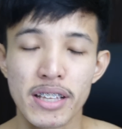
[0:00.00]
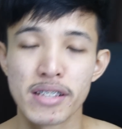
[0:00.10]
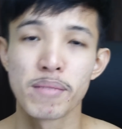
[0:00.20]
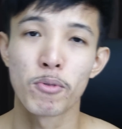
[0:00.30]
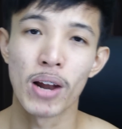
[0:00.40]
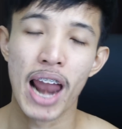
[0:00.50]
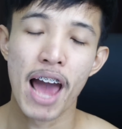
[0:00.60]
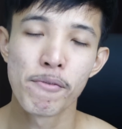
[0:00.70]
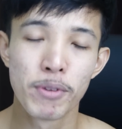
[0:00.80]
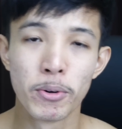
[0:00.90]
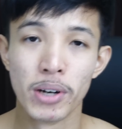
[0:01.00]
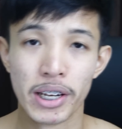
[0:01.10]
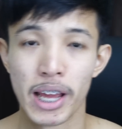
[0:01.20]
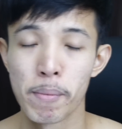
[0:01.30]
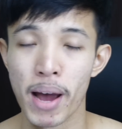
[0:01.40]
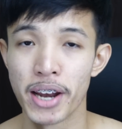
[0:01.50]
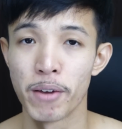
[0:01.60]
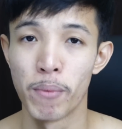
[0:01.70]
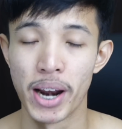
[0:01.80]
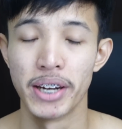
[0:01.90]
40 กว่าล้านวิวเลยนะครับ ภาย
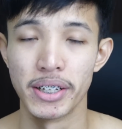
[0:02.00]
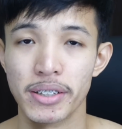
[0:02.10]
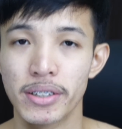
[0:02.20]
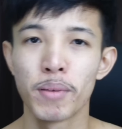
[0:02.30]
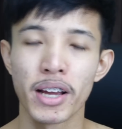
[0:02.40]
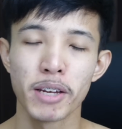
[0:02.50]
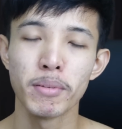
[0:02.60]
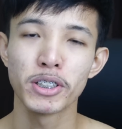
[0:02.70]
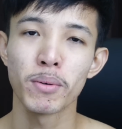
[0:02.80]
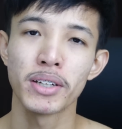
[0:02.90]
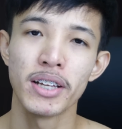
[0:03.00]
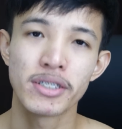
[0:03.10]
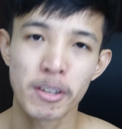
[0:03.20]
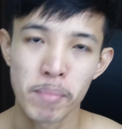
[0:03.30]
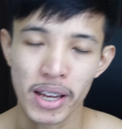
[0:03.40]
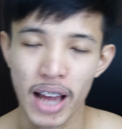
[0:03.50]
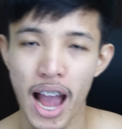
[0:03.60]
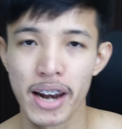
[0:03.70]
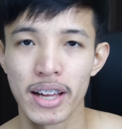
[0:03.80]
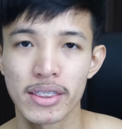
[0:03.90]
ในวันหนึ่งเพลงนี้มีชื่อว่า The East
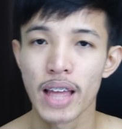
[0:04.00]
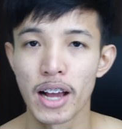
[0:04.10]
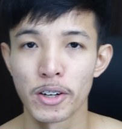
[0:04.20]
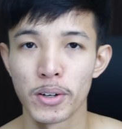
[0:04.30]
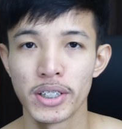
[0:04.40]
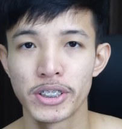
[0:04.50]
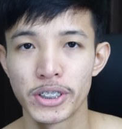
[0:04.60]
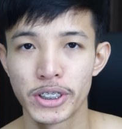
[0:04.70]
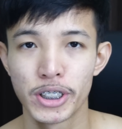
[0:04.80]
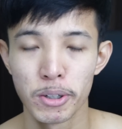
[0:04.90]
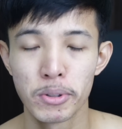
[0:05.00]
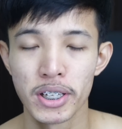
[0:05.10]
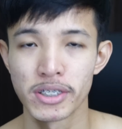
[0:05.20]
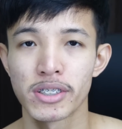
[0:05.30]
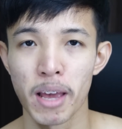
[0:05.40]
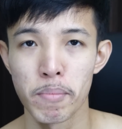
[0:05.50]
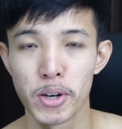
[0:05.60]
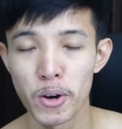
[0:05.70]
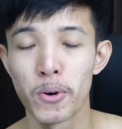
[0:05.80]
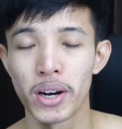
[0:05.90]
American ครับ แต่งโดย Childish
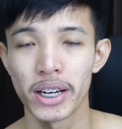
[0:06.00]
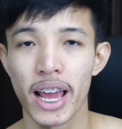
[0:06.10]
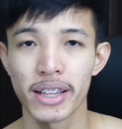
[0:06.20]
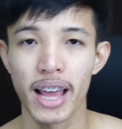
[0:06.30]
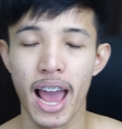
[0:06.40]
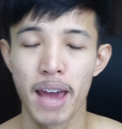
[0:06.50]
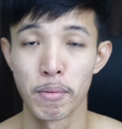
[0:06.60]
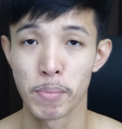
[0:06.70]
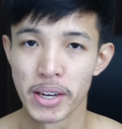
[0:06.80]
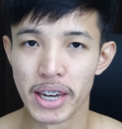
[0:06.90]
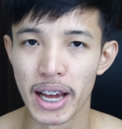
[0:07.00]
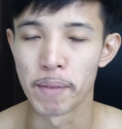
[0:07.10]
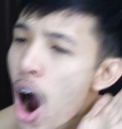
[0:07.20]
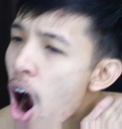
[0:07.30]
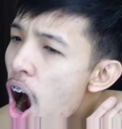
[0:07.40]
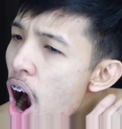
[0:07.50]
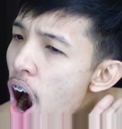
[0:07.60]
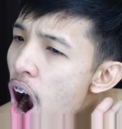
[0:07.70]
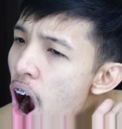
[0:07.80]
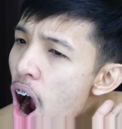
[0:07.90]
Gambino นะถ้าถ้าอ่านไม่ผิดนะครับ Childish
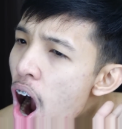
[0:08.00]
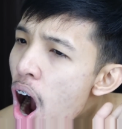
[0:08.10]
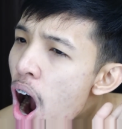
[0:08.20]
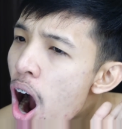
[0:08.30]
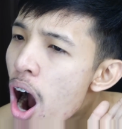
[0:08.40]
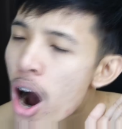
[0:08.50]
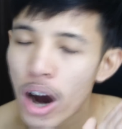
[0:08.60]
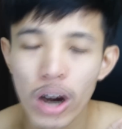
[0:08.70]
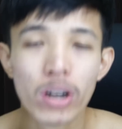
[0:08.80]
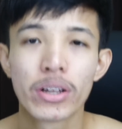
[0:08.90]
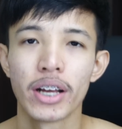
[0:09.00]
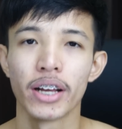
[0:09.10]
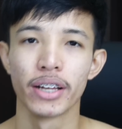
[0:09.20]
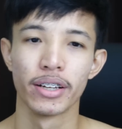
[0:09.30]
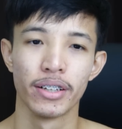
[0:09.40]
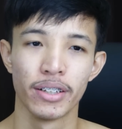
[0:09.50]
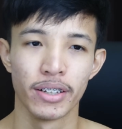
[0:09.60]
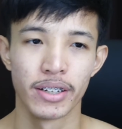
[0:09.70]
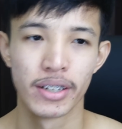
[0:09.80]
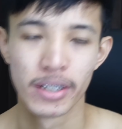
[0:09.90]
Gambino The East
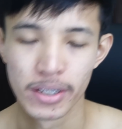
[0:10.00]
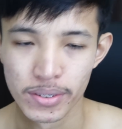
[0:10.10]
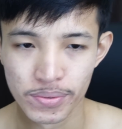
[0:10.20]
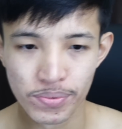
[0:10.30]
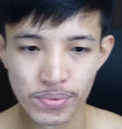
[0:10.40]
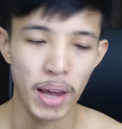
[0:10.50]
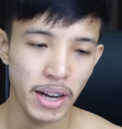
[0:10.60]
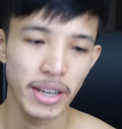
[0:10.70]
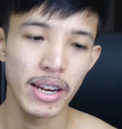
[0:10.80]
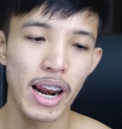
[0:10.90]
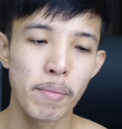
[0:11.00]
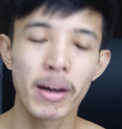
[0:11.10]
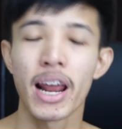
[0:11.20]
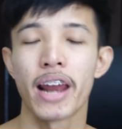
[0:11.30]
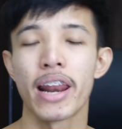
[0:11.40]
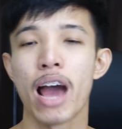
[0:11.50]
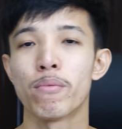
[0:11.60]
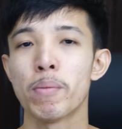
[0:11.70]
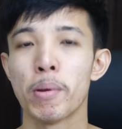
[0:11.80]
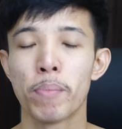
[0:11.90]
Americaเพลงนี้ได้รับขนานนาม
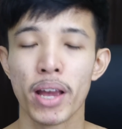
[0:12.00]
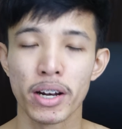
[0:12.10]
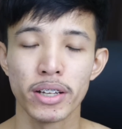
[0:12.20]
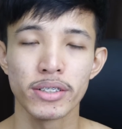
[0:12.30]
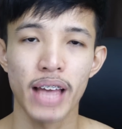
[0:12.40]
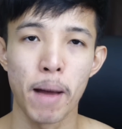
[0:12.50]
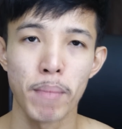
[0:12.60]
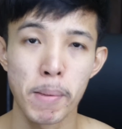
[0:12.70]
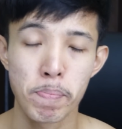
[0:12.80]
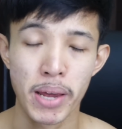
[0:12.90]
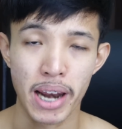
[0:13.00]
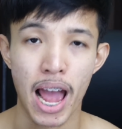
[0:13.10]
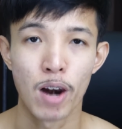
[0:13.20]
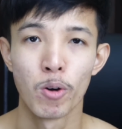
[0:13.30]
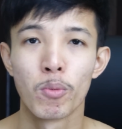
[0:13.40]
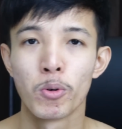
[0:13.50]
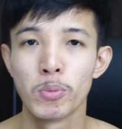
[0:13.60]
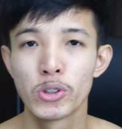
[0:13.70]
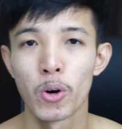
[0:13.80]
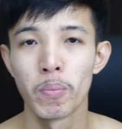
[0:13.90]
ว่าเป็นเพลงที่สามารถเปลี่ยนอารมณ์คุณ
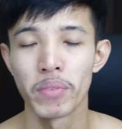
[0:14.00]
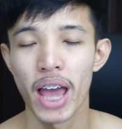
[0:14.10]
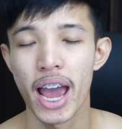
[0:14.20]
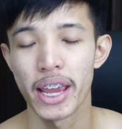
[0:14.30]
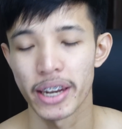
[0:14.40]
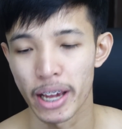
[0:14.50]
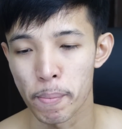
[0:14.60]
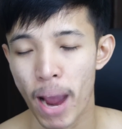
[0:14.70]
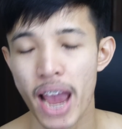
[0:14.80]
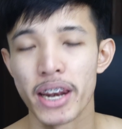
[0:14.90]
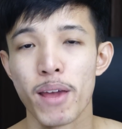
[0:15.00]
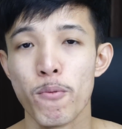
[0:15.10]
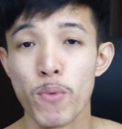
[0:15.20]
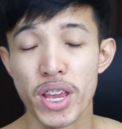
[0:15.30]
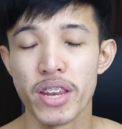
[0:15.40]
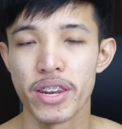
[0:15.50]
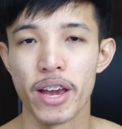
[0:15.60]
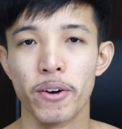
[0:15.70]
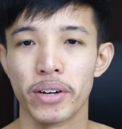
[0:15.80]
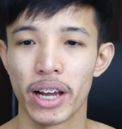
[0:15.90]
ผู้ชมได้นะครับภายในวิ
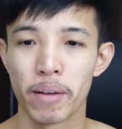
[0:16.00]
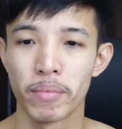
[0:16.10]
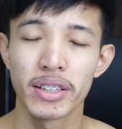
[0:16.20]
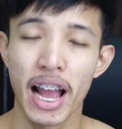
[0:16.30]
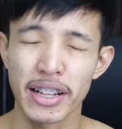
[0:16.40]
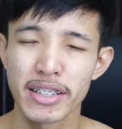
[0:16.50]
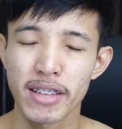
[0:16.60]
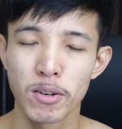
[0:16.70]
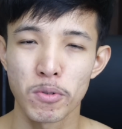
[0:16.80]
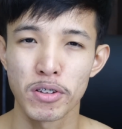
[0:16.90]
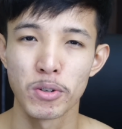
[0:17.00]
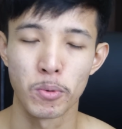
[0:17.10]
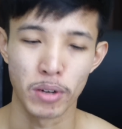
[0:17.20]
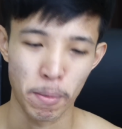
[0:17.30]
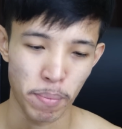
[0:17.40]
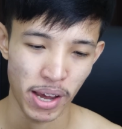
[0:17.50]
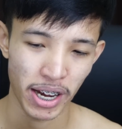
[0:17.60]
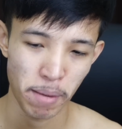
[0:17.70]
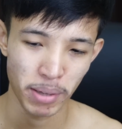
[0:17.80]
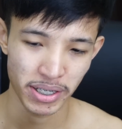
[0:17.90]
เดียวนะครับจากที่สนุกสนุกเนี่ยเพียง
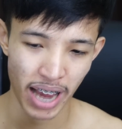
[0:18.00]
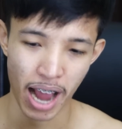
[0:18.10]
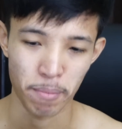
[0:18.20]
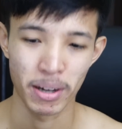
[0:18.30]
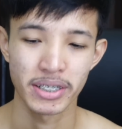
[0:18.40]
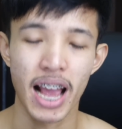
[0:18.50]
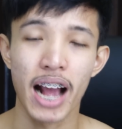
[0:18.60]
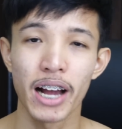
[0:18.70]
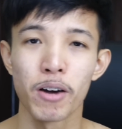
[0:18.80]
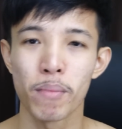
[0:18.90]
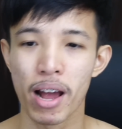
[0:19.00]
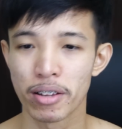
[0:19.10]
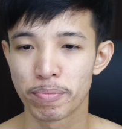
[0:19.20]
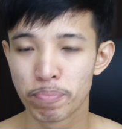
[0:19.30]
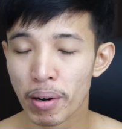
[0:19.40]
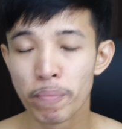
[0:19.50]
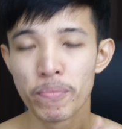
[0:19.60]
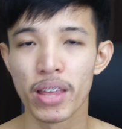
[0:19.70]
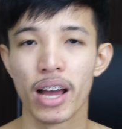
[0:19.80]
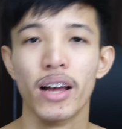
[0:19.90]
แค่มีฉากบางฉากเข้ามาปุ๊บ
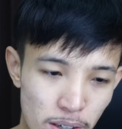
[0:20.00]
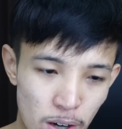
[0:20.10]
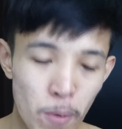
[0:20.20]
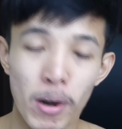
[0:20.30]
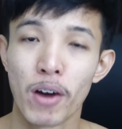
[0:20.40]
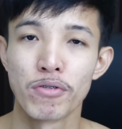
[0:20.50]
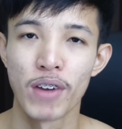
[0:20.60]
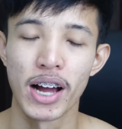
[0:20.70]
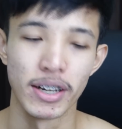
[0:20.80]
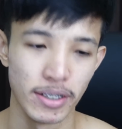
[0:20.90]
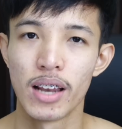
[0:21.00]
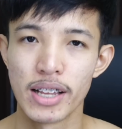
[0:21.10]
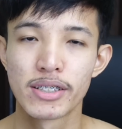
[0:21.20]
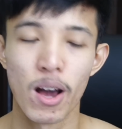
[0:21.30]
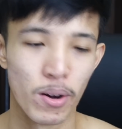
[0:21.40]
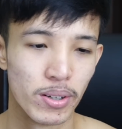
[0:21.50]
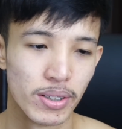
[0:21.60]
เนี่ยต้องไปลองฟัง let's go